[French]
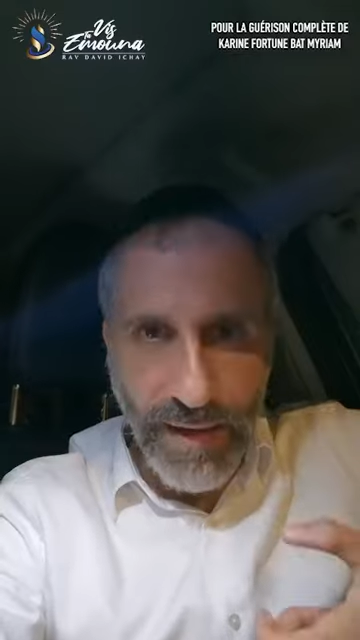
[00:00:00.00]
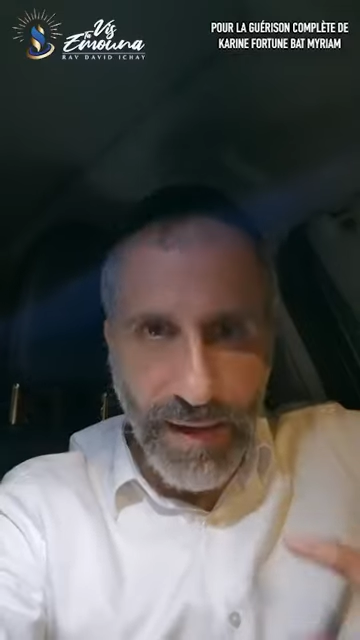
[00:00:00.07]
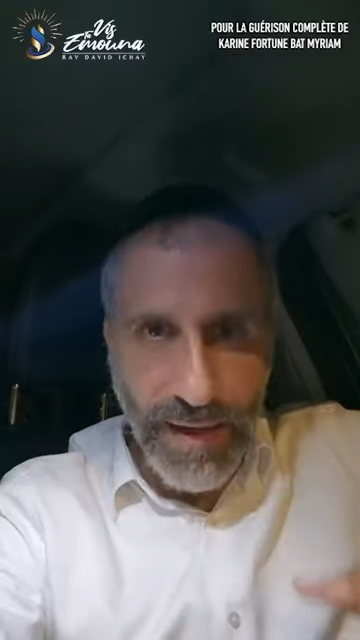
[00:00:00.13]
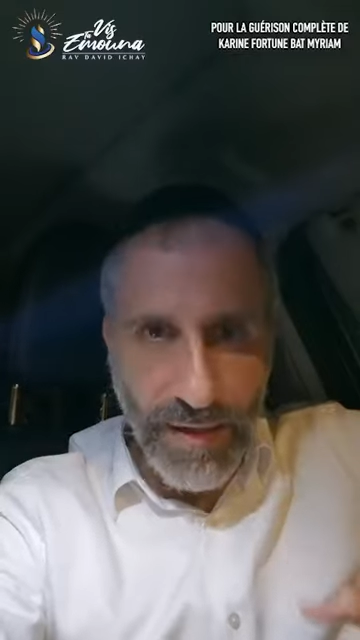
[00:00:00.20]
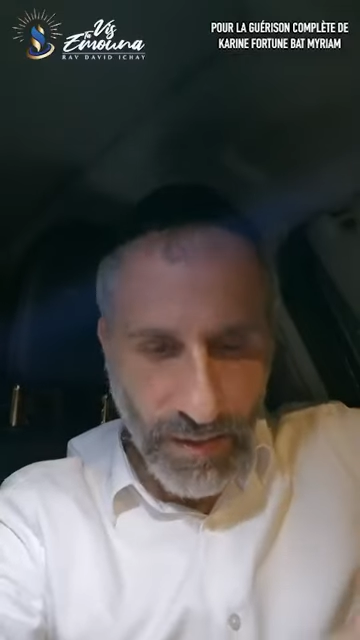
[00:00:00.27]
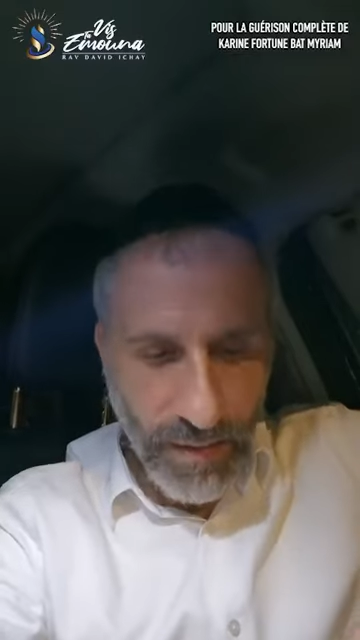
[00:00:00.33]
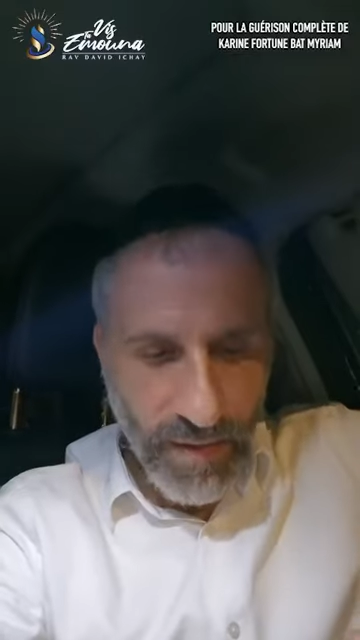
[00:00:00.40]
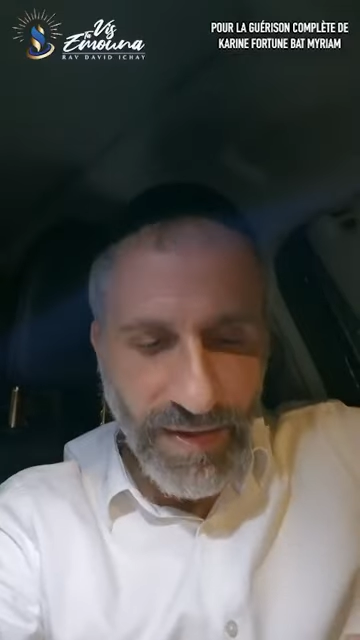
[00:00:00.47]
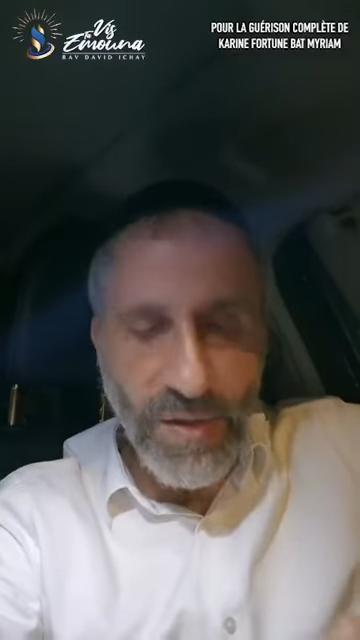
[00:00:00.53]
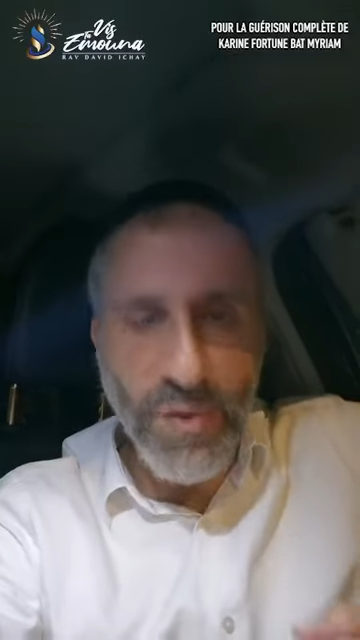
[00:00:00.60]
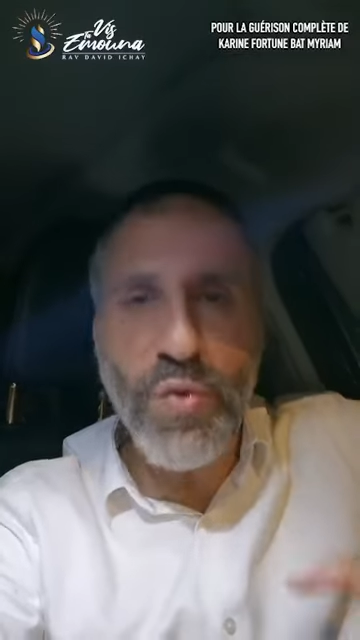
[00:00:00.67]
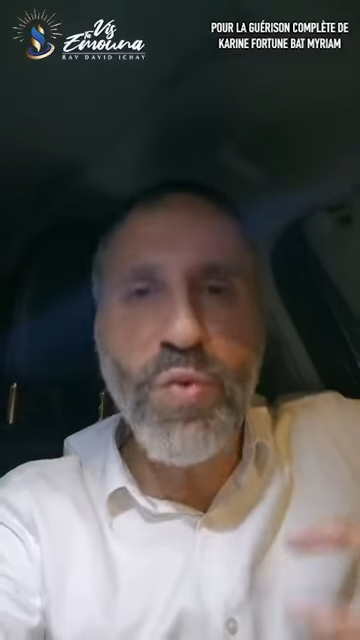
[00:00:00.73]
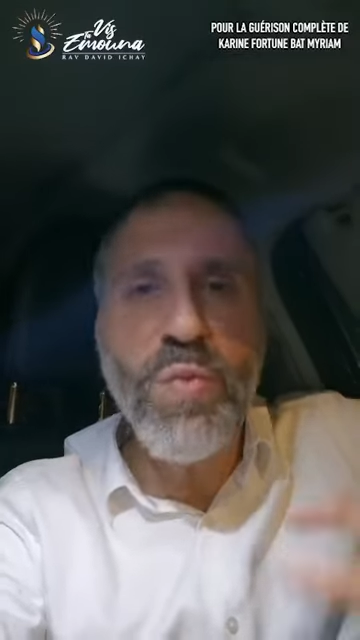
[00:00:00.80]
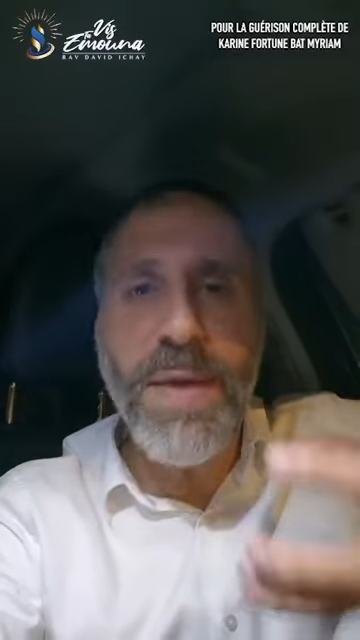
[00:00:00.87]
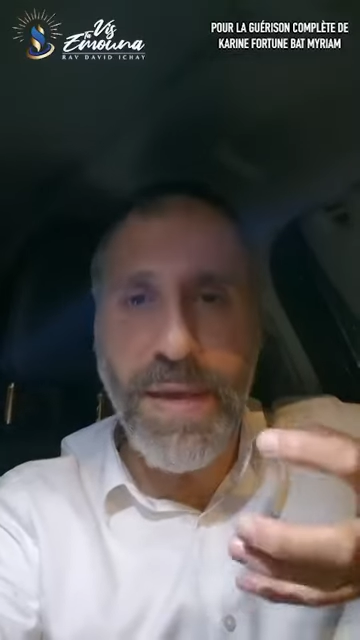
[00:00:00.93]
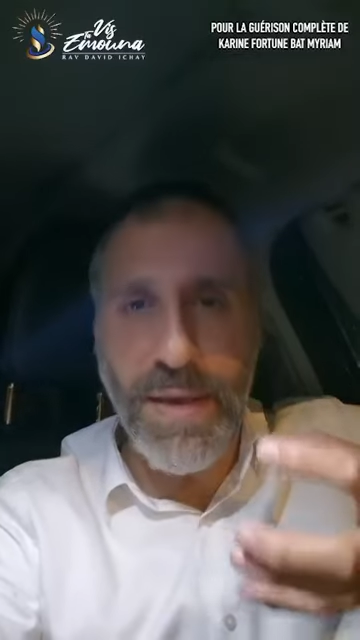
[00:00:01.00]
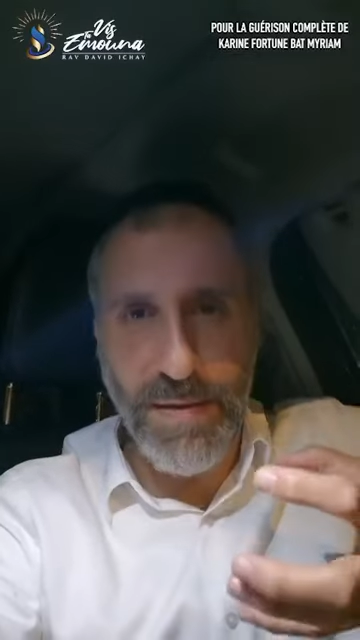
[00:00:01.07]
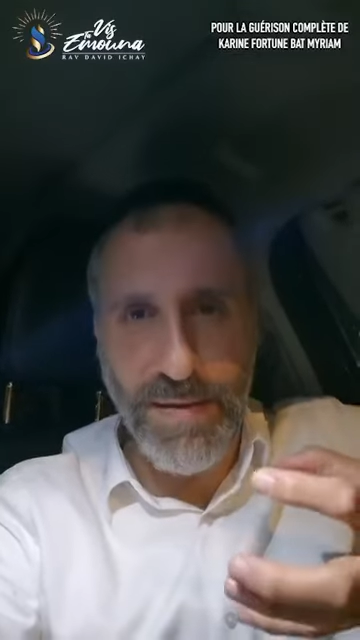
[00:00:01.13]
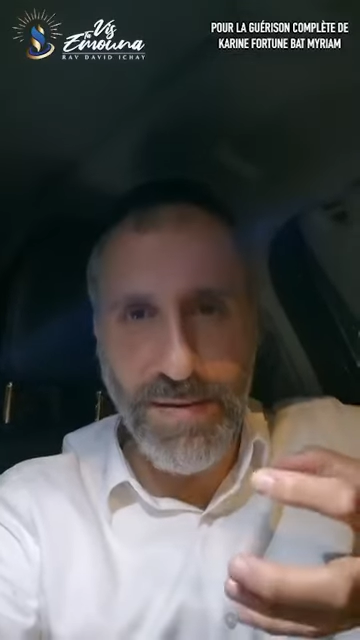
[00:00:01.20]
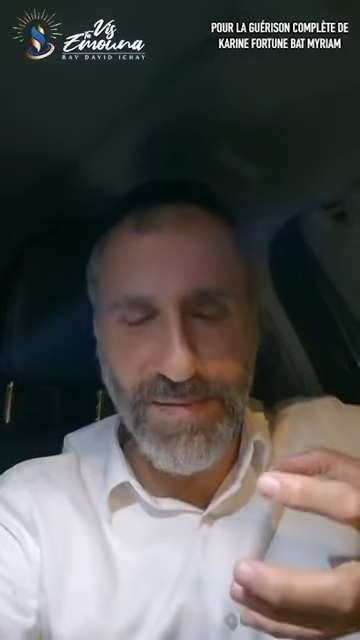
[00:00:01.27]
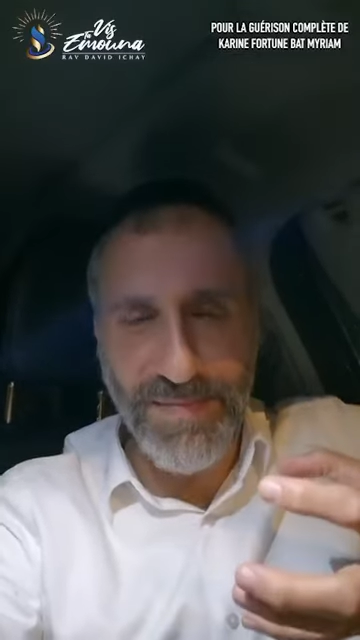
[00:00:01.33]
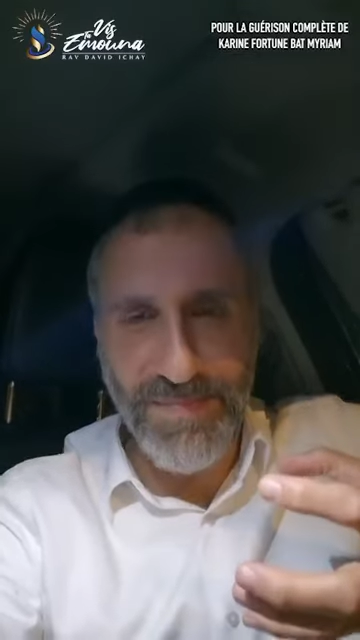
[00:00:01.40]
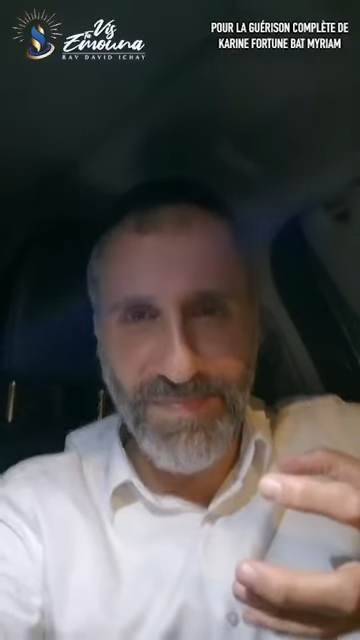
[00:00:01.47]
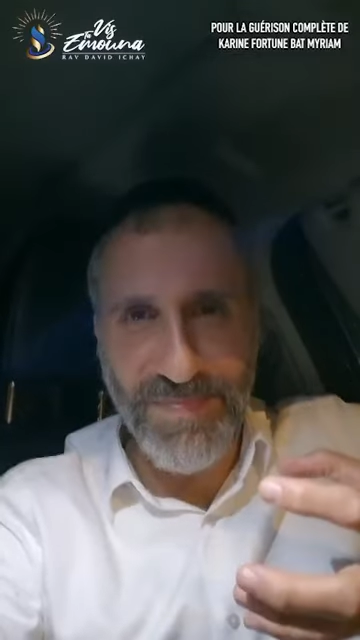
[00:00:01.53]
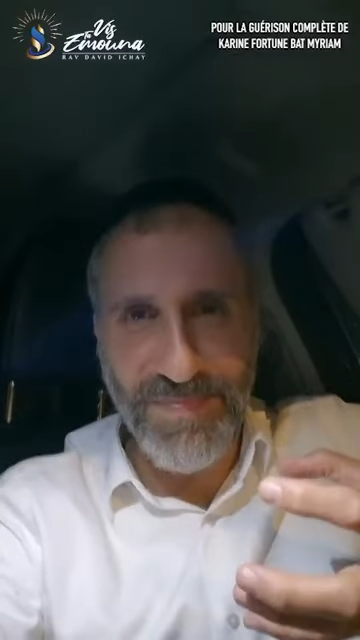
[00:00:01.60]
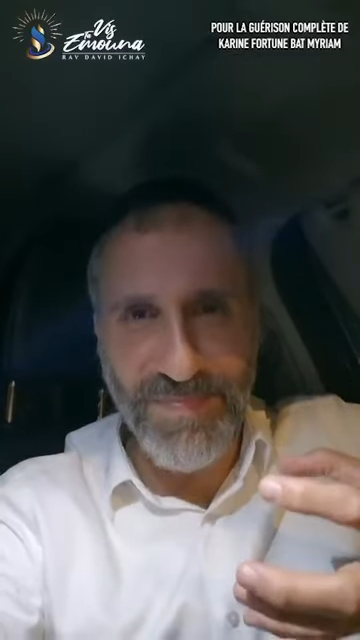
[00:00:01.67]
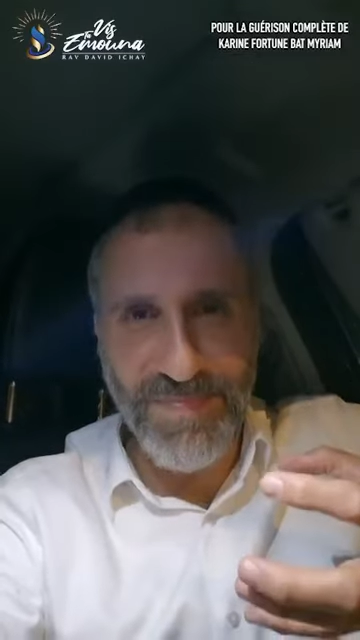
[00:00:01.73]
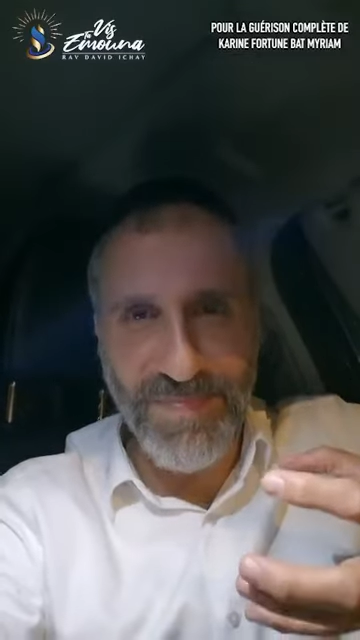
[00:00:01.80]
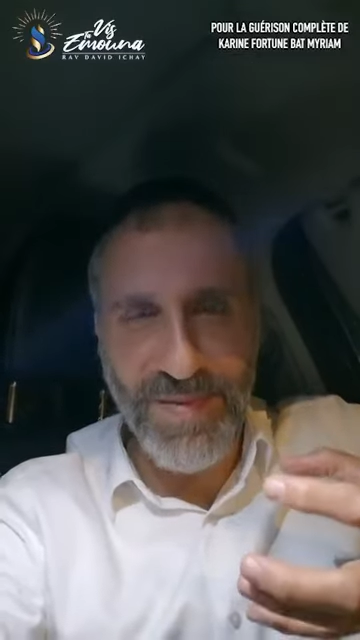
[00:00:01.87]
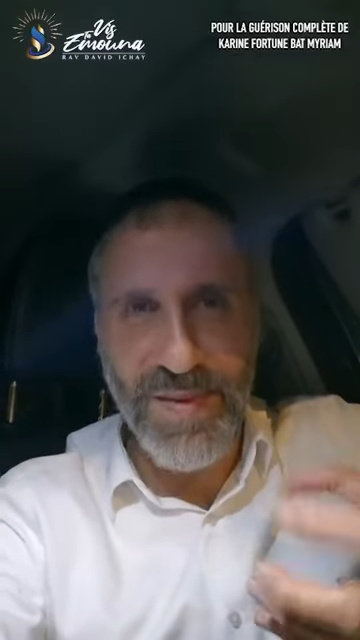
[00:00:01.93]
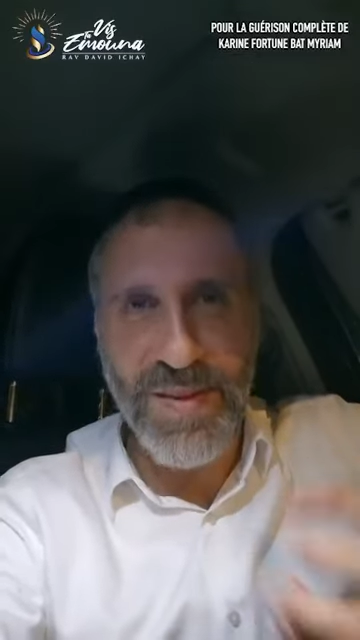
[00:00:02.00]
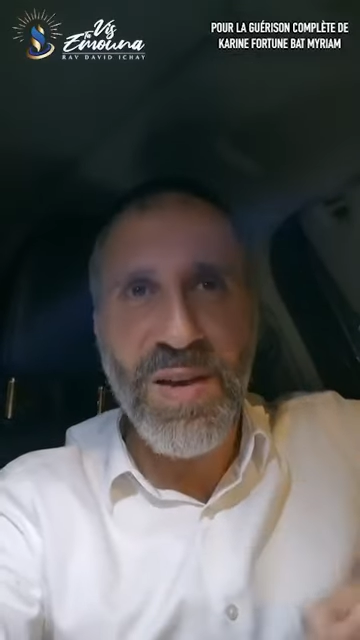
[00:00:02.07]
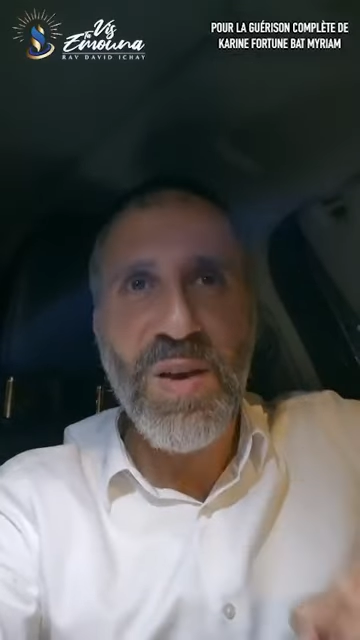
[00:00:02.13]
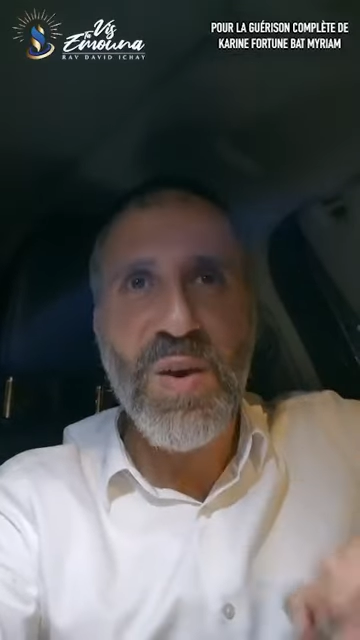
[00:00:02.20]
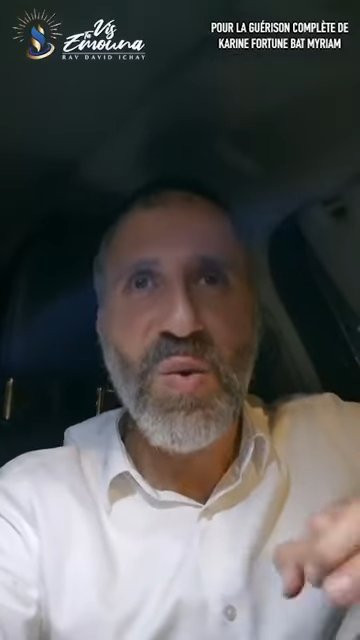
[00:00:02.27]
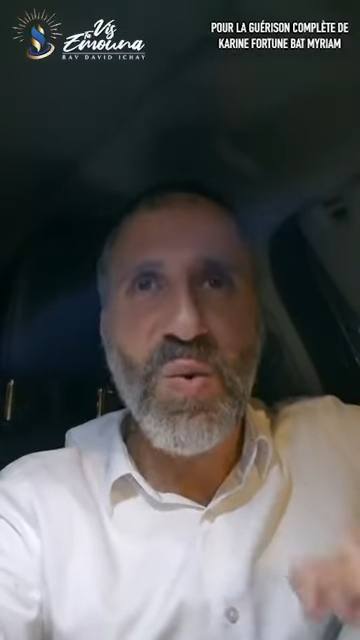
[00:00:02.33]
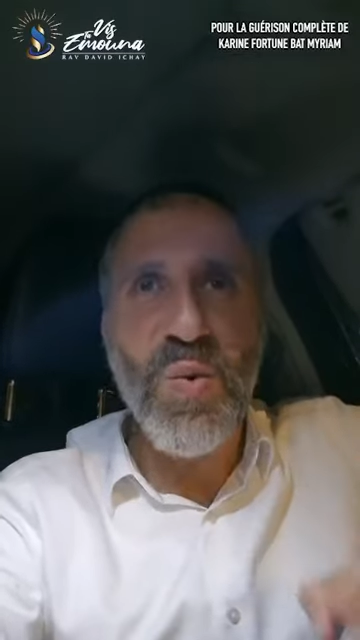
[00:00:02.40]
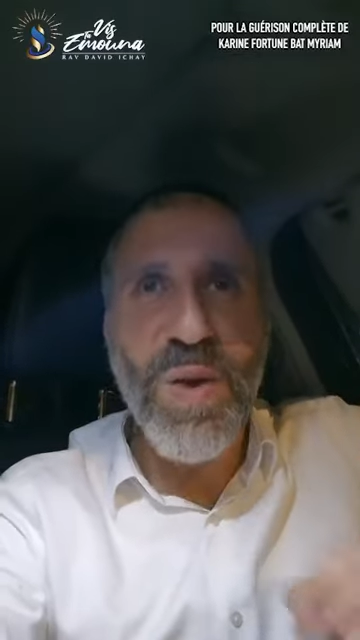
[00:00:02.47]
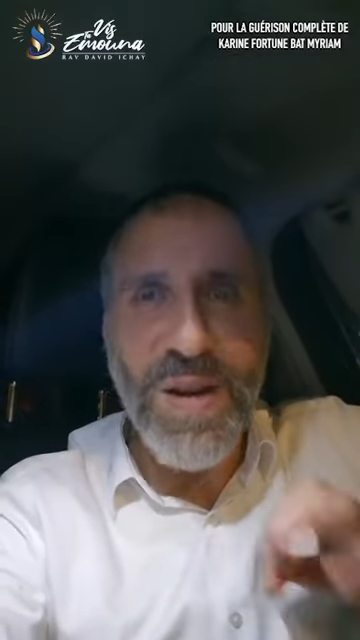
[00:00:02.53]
Hachem, il va zoomer. Vous,